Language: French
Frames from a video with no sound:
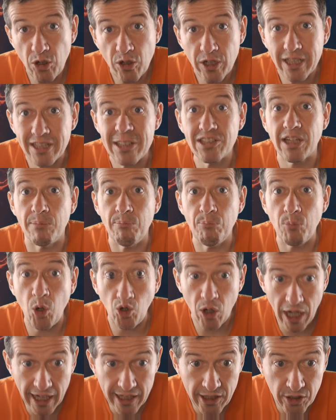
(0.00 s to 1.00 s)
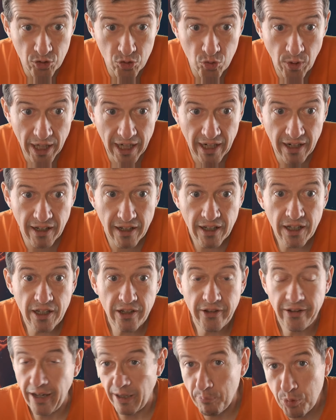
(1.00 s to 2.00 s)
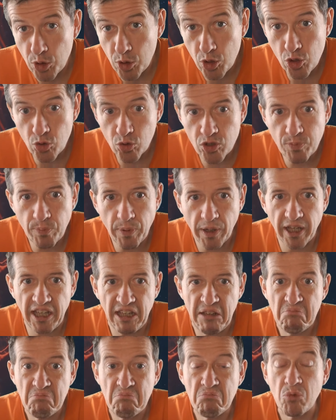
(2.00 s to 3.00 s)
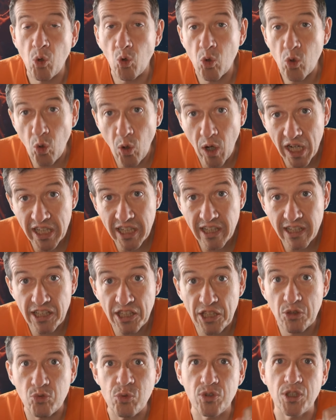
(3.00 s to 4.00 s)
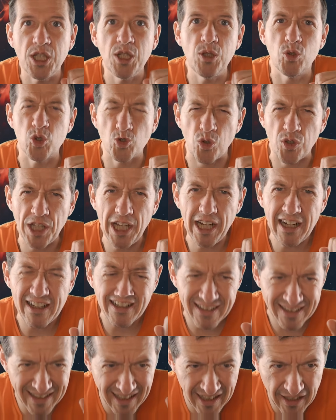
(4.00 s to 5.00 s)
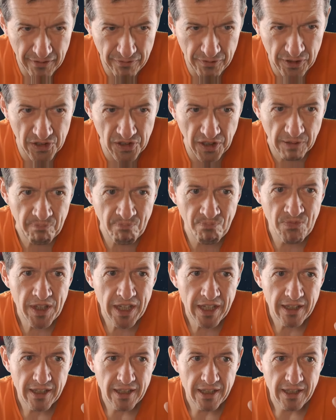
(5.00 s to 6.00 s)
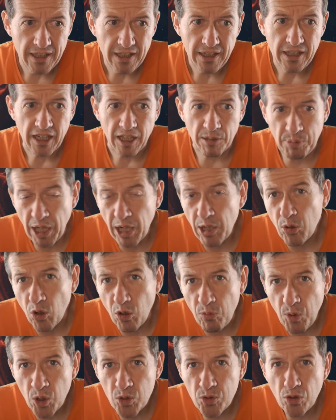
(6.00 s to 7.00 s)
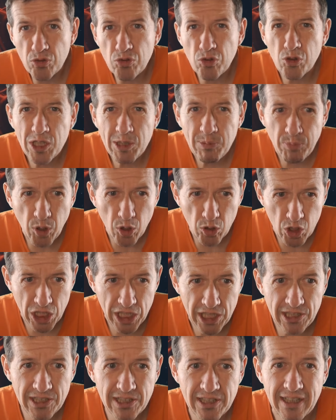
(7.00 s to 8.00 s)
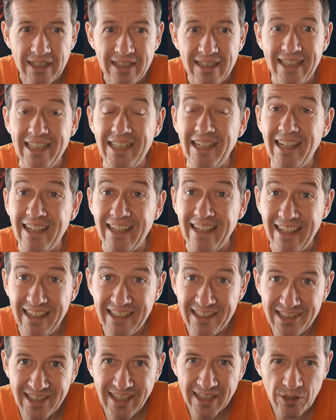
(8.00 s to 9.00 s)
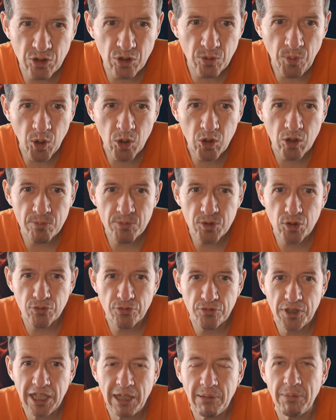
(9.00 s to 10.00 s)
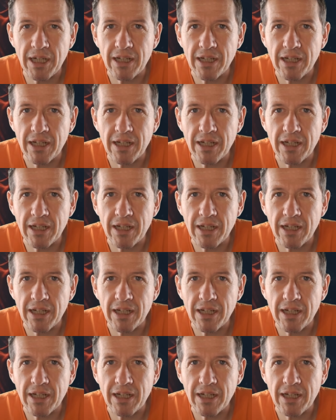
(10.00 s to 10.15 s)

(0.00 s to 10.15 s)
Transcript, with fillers: extrêmement actuel. À peu de choses près, on croirait écouter le journal télévisé. Eh bien, le roman d'Anthony Burgess, il est exactement comme ce film,